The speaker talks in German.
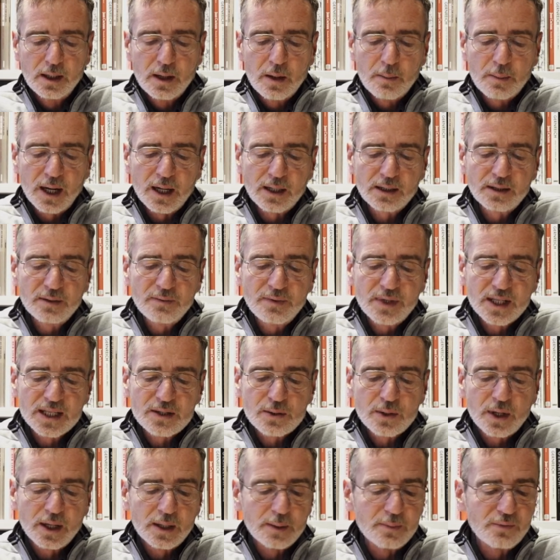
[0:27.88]
brachten wir es
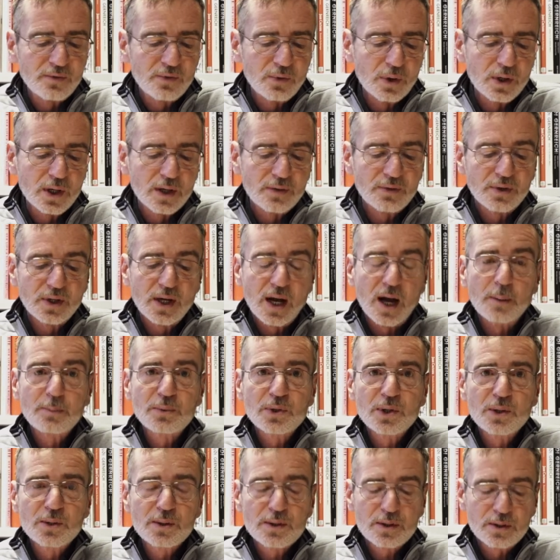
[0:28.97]
zu einem vorläufigen
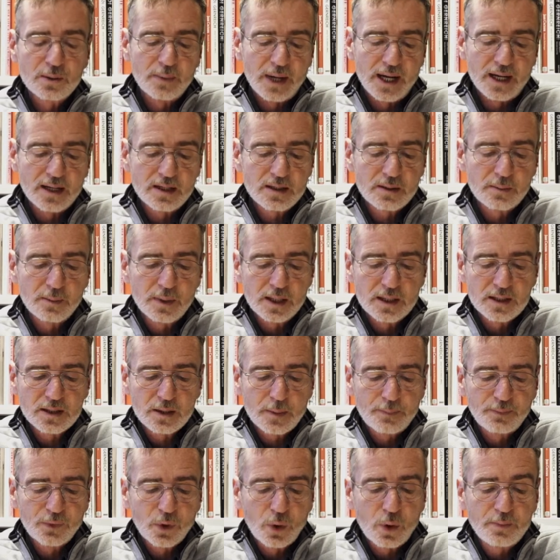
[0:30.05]
Abschluss, um
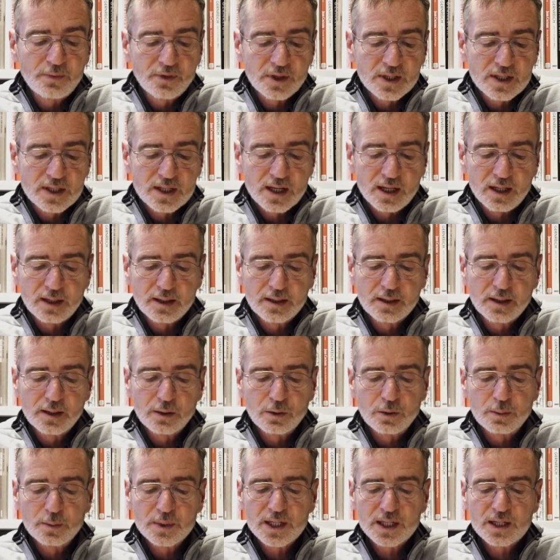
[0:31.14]
erstmals Opferzahlen der
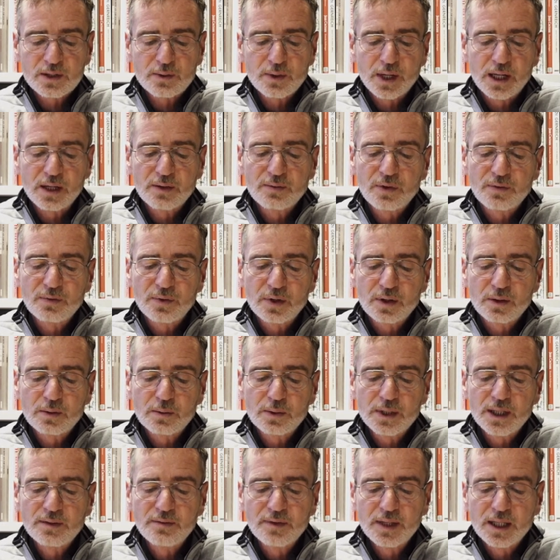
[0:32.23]
homosexuellen Verfolgung
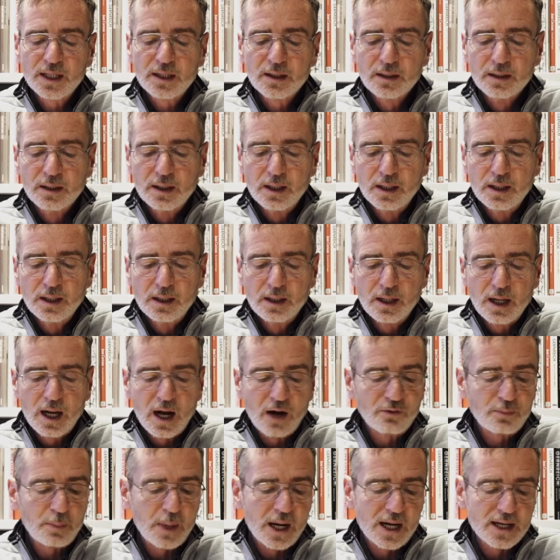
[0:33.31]
in Wien
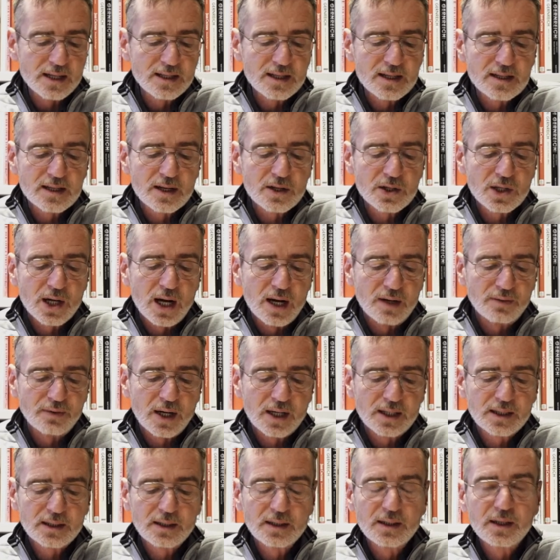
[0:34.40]
auf Basis der
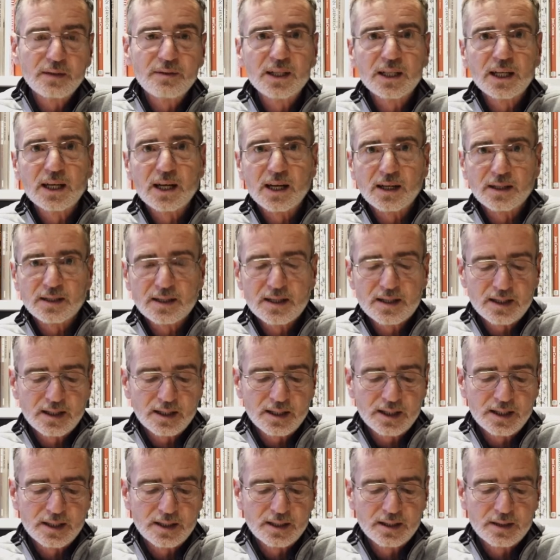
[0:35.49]
Strafakten der Wiener
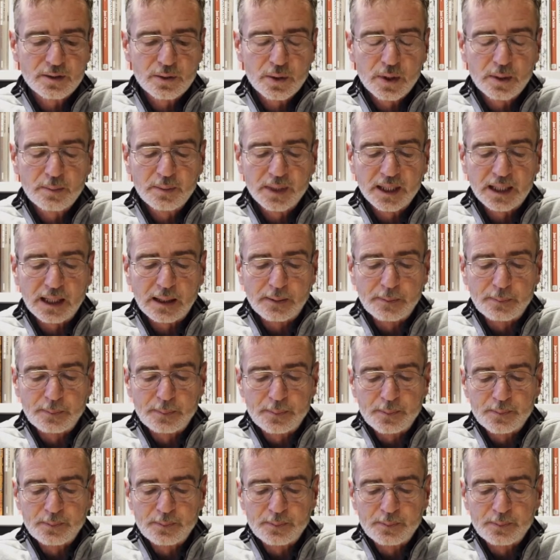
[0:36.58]
Landesgerichte zu ermitteln.